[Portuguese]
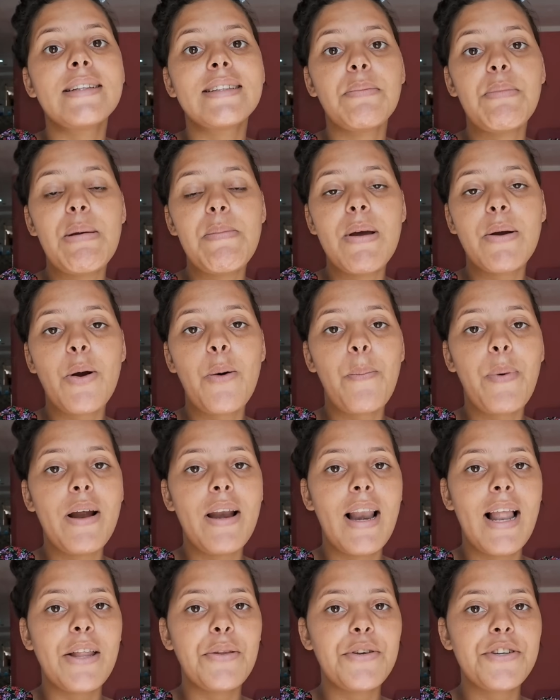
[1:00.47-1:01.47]
Também me acompanhe
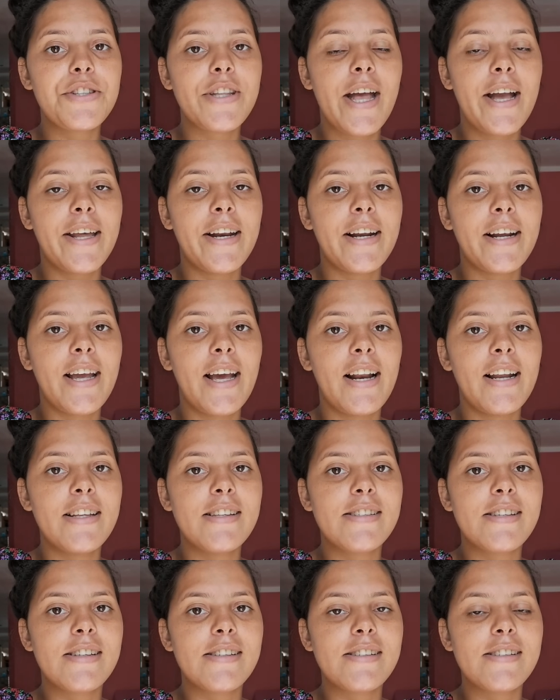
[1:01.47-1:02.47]
lá no Instagram, que é
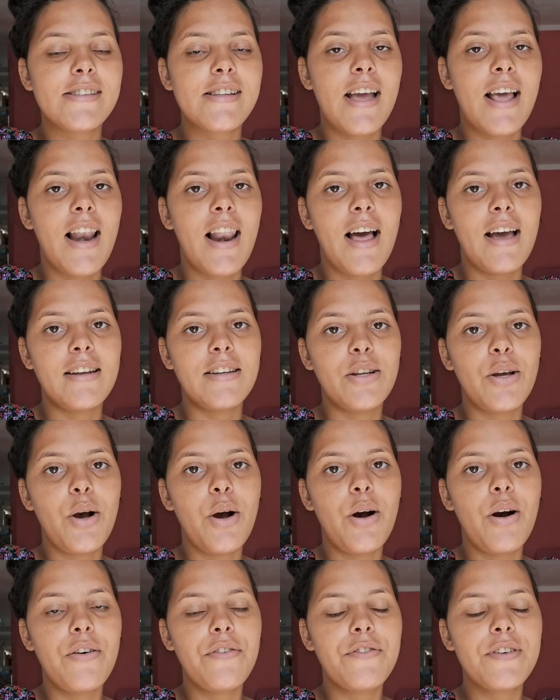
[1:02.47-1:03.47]
Leitição
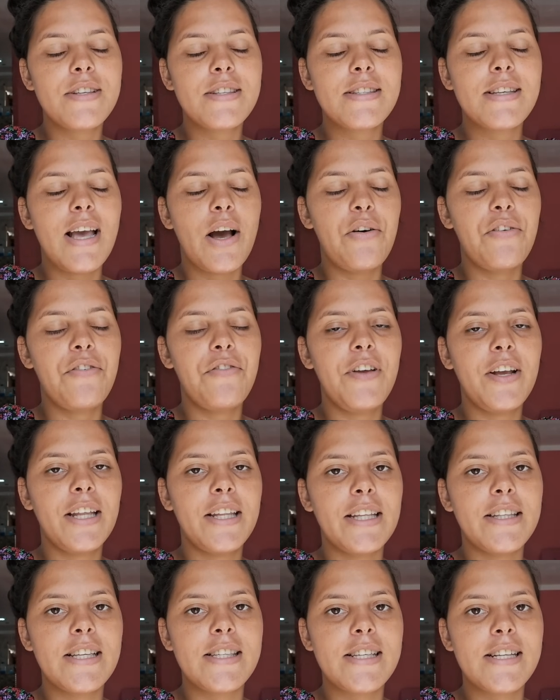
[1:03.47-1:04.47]
Oficial, fica
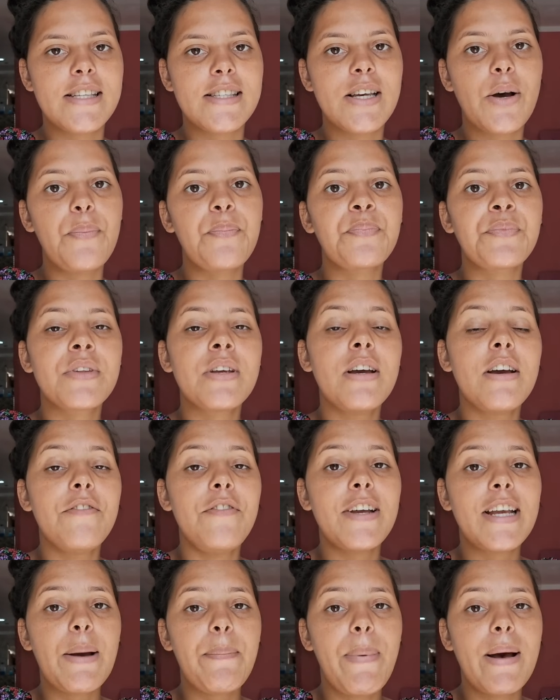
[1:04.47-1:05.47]
na descrição.
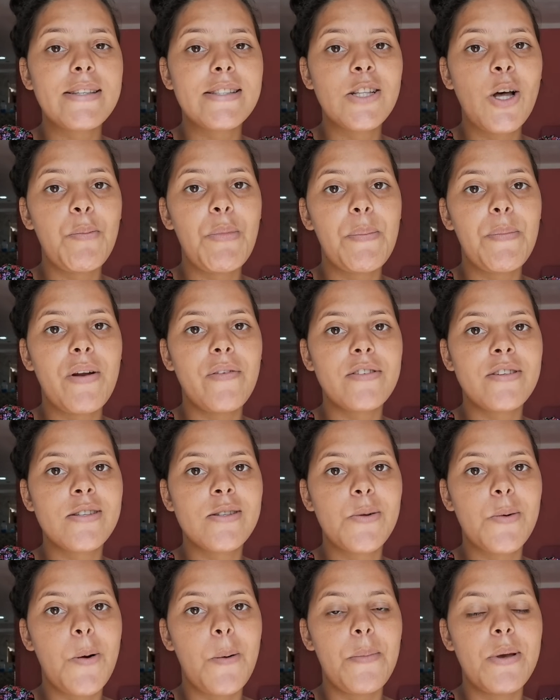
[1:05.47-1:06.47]
Fica passando bem pra vocês
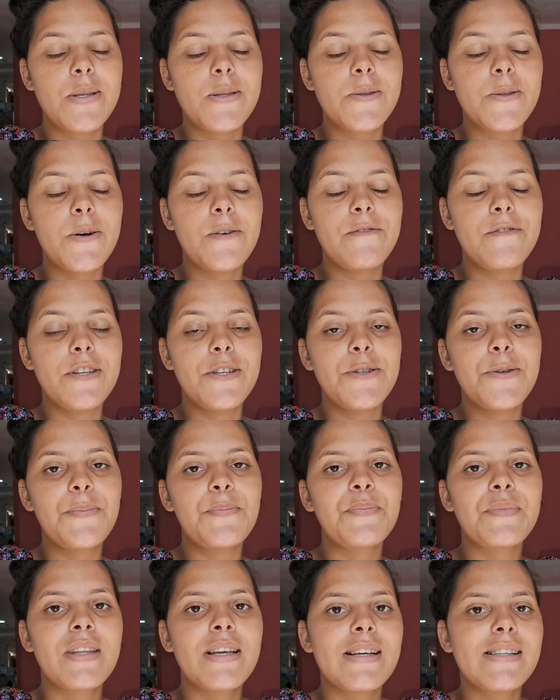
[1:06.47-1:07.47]
no começo do vídeo.
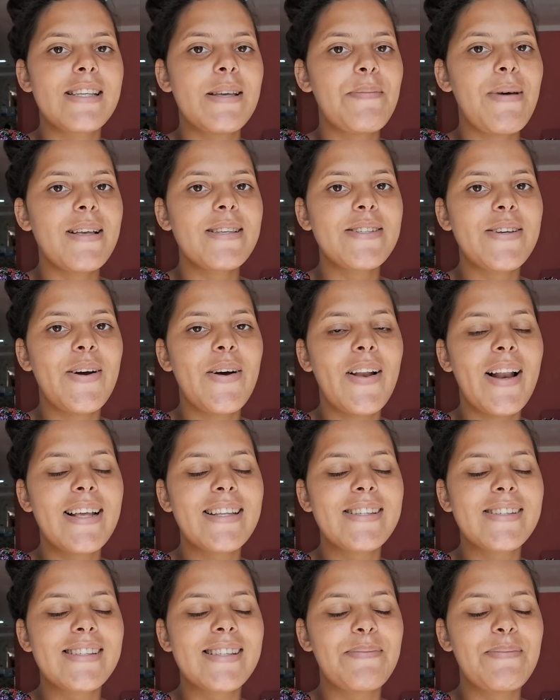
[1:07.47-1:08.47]
Sem mais
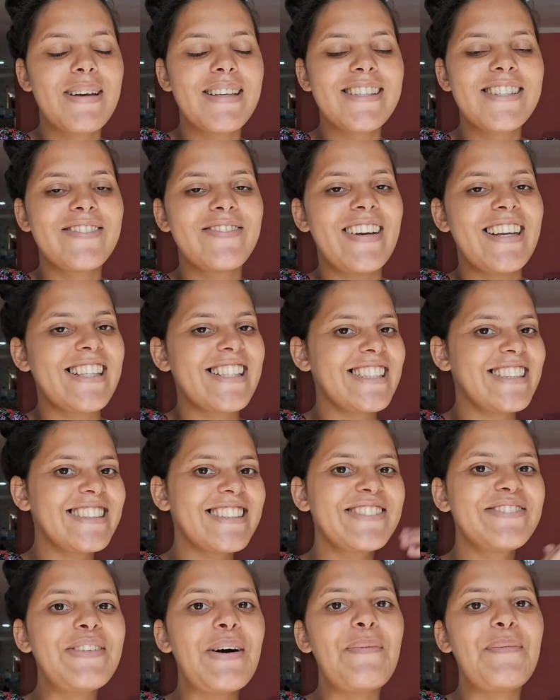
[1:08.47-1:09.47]
enrolação, sem mais conversa,
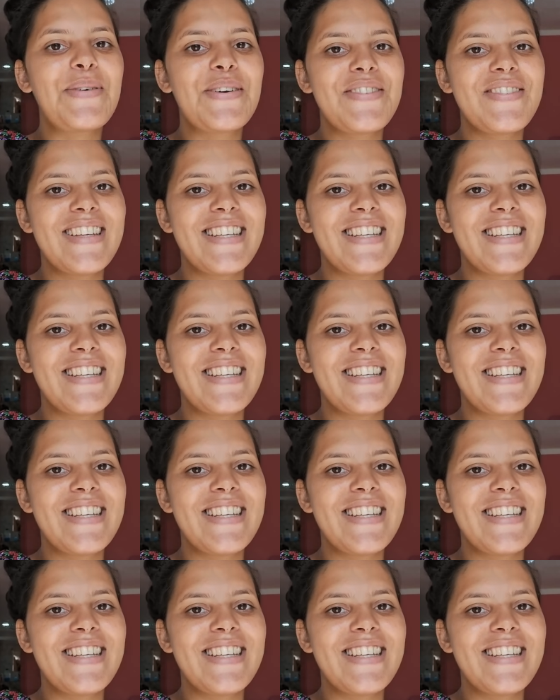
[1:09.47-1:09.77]
vamos pro